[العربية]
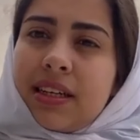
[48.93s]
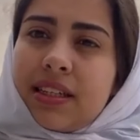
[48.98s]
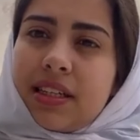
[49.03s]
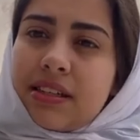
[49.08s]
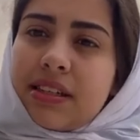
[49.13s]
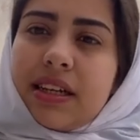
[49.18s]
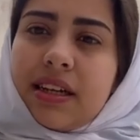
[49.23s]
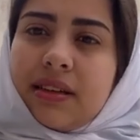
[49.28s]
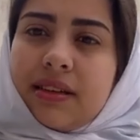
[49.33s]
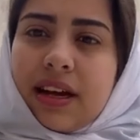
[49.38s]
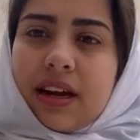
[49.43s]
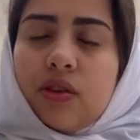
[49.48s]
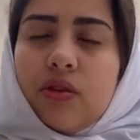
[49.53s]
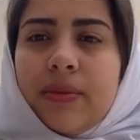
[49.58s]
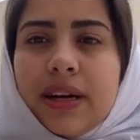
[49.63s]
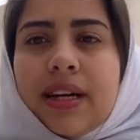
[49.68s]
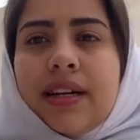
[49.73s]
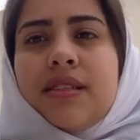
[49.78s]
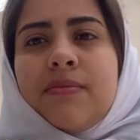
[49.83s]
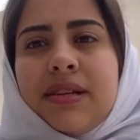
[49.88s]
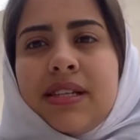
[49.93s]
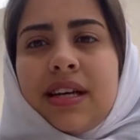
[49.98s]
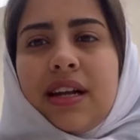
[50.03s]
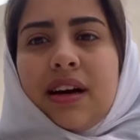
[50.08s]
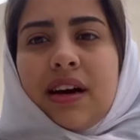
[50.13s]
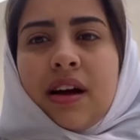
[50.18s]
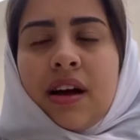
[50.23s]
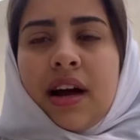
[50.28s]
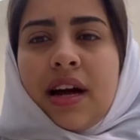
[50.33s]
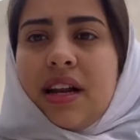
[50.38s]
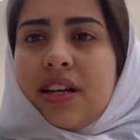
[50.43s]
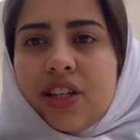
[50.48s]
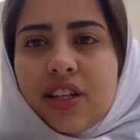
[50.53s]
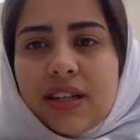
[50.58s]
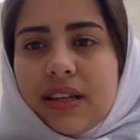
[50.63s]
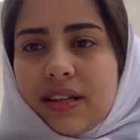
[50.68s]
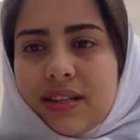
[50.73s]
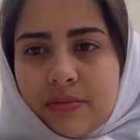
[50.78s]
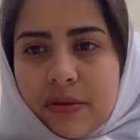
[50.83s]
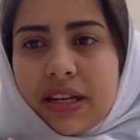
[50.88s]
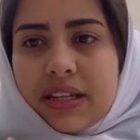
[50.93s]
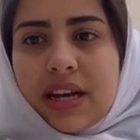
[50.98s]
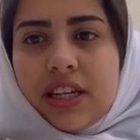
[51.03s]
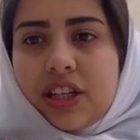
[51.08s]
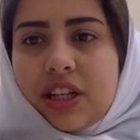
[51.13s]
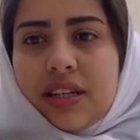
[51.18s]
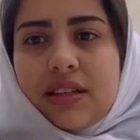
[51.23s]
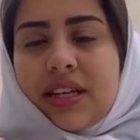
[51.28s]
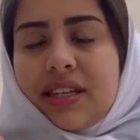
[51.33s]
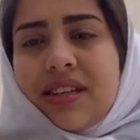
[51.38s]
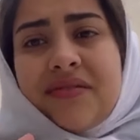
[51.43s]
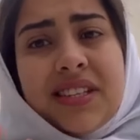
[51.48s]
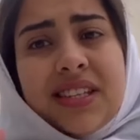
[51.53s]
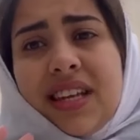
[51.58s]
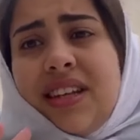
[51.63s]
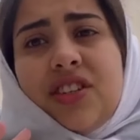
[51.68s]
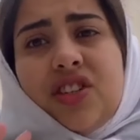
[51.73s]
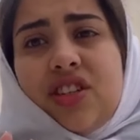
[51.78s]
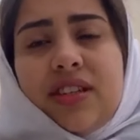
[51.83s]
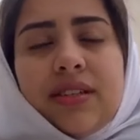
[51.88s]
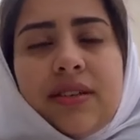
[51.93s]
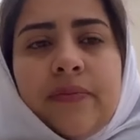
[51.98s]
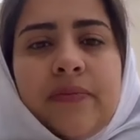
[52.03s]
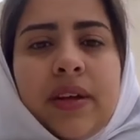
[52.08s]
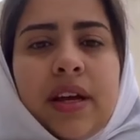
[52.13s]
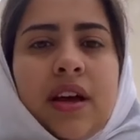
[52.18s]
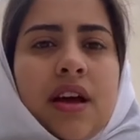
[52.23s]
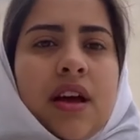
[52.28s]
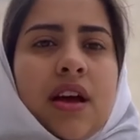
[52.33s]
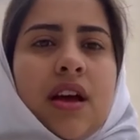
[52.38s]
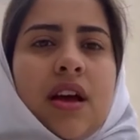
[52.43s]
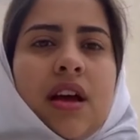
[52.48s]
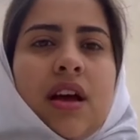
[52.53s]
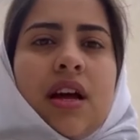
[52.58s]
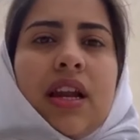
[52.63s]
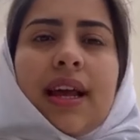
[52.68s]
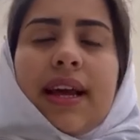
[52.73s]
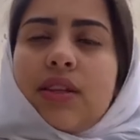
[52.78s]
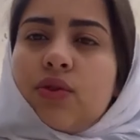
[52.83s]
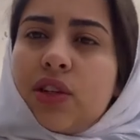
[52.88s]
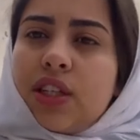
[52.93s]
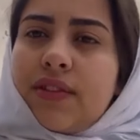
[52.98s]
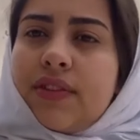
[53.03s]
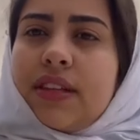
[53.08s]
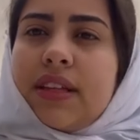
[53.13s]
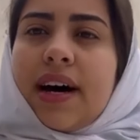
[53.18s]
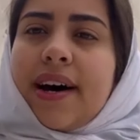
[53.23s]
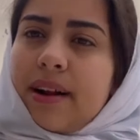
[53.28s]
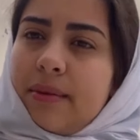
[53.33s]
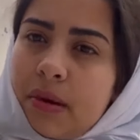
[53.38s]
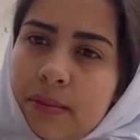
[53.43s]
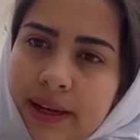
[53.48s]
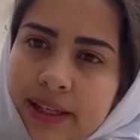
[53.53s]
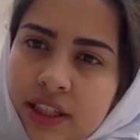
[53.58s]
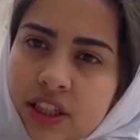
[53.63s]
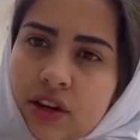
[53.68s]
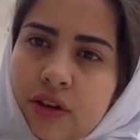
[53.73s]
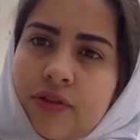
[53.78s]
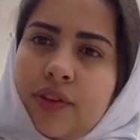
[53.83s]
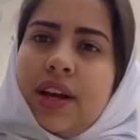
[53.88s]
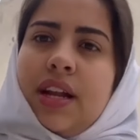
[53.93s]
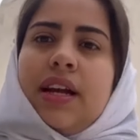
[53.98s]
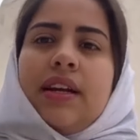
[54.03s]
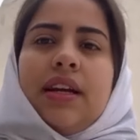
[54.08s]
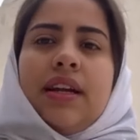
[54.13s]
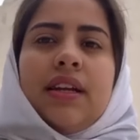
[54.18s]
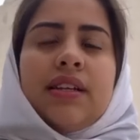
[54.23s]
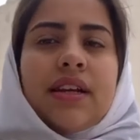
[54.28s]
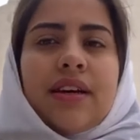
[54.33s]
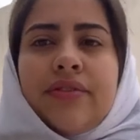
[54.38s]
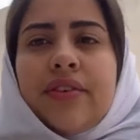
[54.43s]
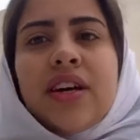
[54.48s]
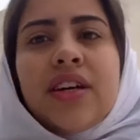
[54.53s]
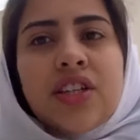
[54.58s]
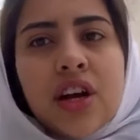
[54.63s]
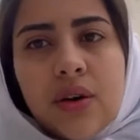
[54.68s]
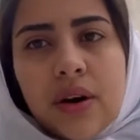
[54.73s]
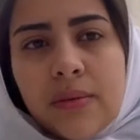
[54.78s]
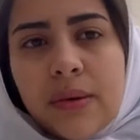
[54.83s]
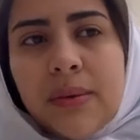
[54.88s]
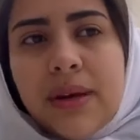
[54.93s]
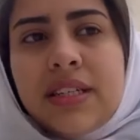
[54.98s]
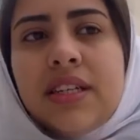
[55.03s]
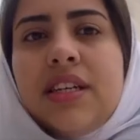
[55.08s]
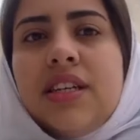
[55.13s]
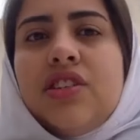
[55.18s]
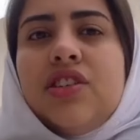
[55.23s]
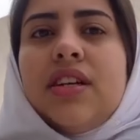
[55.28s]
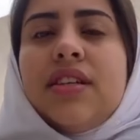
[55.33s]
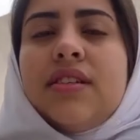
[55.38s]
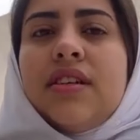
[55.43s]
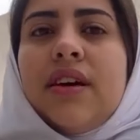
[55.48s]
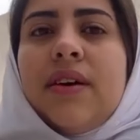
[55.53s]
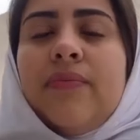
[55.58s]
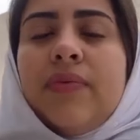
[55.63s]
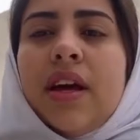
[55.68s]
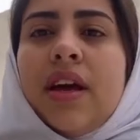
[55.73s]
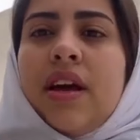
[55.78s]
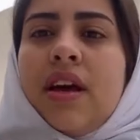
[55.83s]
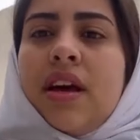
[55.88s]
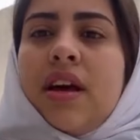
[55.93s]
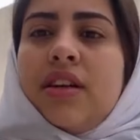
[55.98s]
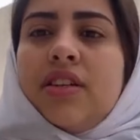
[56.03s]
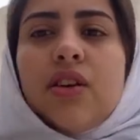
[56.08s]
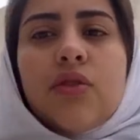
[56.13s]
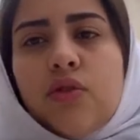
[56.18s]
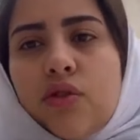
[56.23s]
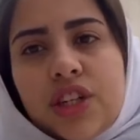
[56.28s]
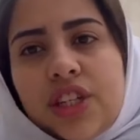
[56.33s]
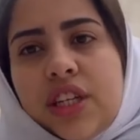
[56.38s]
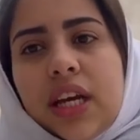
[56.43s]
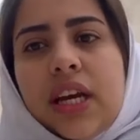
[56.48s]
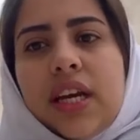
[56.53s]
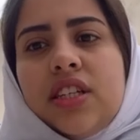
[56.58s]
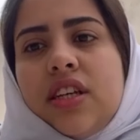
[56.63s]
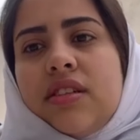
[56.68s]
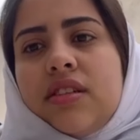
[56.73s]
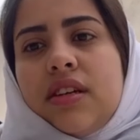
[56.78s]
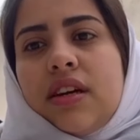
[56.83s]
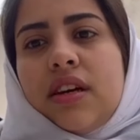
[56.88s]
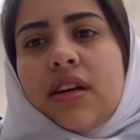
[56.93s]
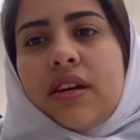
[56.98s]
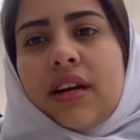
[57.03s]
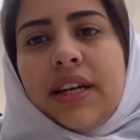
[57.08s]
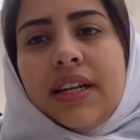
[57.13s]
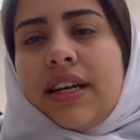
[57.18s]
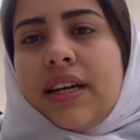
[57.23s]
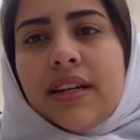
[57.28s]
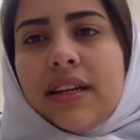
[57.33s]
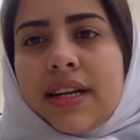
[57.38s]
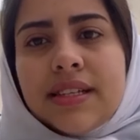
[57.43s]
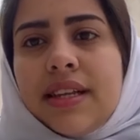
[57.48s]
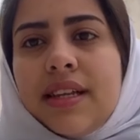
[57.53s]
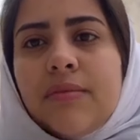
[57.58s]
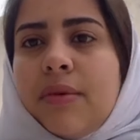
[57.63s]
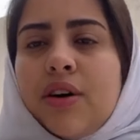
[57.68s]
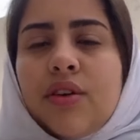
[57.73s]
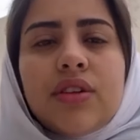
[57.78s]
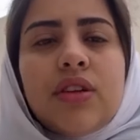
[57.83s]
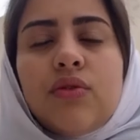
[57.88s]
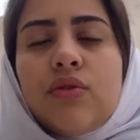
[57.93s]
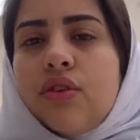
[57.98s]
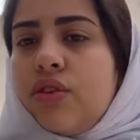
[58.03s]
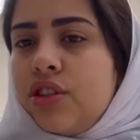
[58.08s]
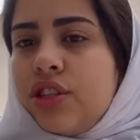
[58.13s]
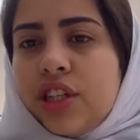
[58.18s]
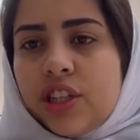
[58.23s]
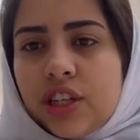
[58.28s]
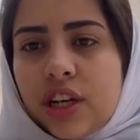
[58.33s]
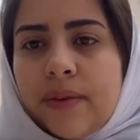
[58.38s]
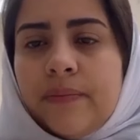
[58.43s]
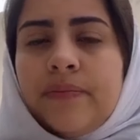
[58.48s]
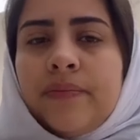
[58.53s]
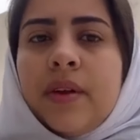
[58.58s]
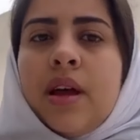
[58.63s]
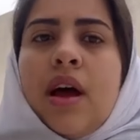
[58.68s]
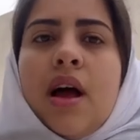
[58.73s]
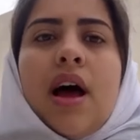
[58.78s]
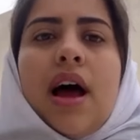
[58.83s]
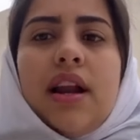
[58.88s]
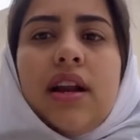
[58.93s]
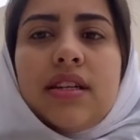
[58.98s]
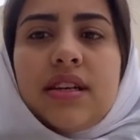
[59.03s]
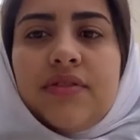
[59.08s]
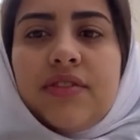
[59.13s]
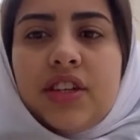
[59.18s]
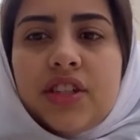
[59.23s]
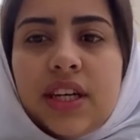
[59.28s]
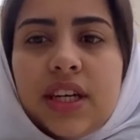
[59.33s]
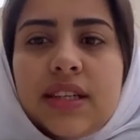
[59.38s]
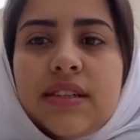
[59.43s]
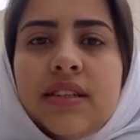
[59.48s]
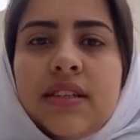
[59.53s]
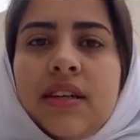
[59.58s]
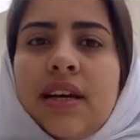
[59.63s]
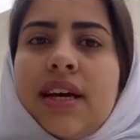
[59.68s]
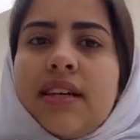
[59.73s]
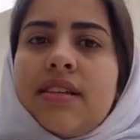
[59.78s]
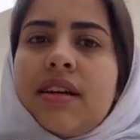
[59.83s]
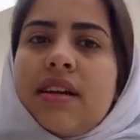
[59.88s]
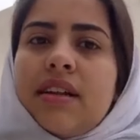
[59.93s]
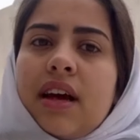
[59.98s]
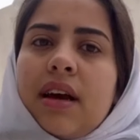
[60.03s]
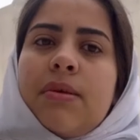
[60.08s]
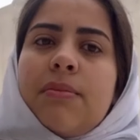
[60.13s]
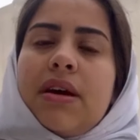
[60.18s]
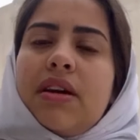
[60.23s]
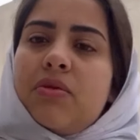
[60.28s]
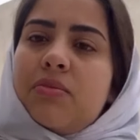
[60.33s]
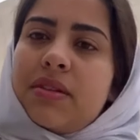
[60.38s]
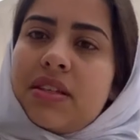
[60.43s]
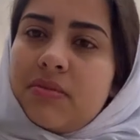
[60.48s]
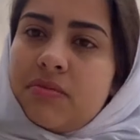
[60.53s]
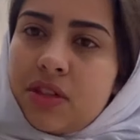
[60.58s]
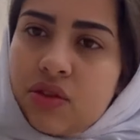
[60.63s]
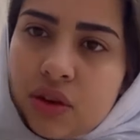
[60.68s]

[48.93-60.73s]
جيت انا للدار لبنى كانت مازال انا جيت سبقتها جيت للدار صافي فين جيت لقيت كلشي في الدار عماماتي جاو فعلا يعني صافي جاو عماماتي جات جاو كلشي جات يعني الناس اللي معروضين كلشي جا انا صافي جيت جالسه كنخمم انه بنتي